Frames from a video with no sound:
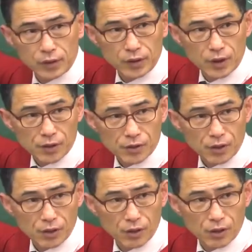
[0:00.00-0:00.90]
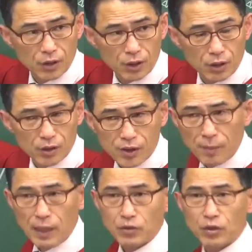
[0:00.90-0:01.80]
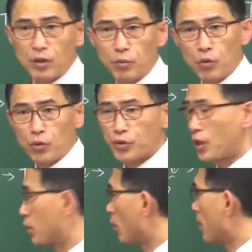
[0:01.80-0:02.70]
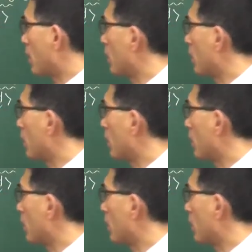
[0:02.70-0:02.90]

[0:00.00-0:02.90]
이해됐어요? 어? 3학년들 모의고사에 이런